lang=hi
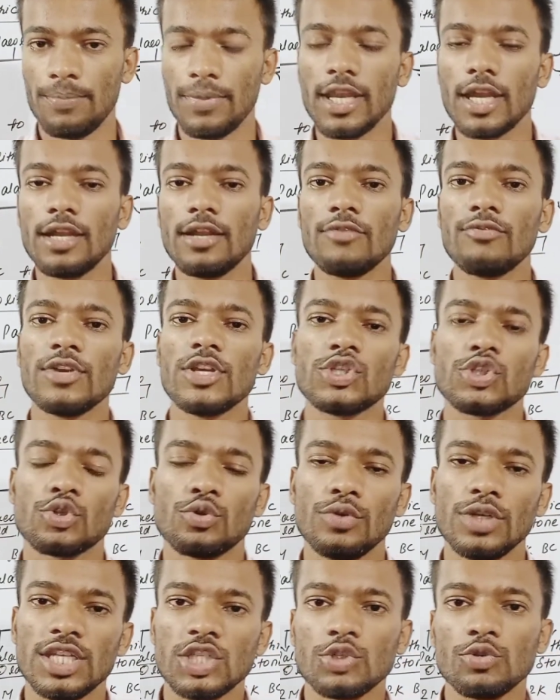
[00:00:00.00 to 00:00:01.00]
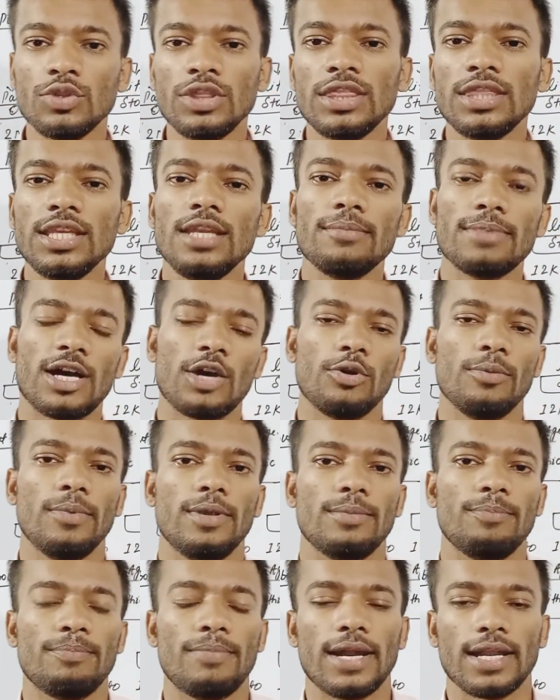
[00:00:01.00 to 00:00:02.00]
पीरियड ऑफ एस्टोनेज को तीन भागों में
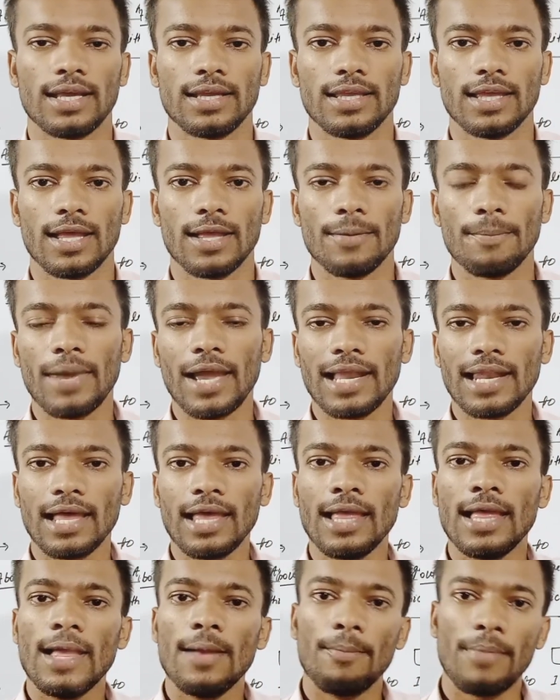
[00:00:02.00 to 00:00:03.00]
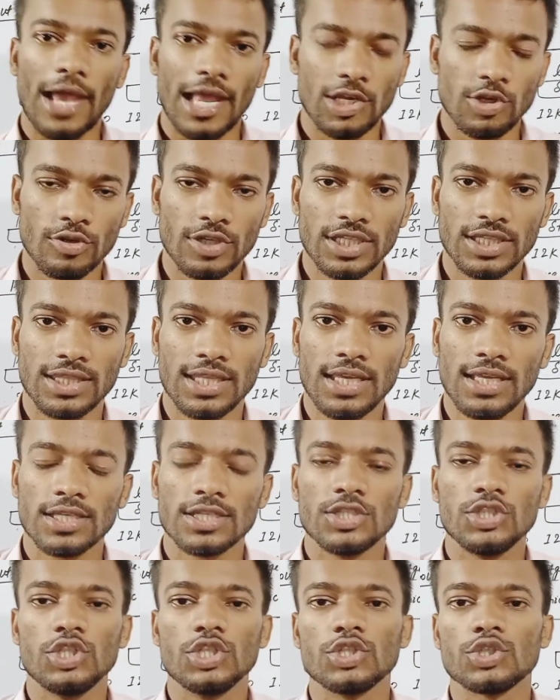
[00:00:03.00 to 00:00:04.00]
बांटा गया है पहला पैलियोलिथिक
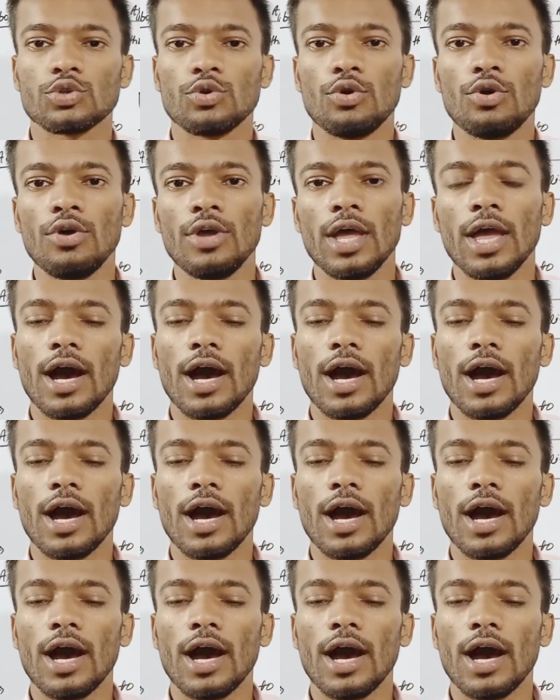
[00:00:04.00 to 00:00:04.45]
जिसको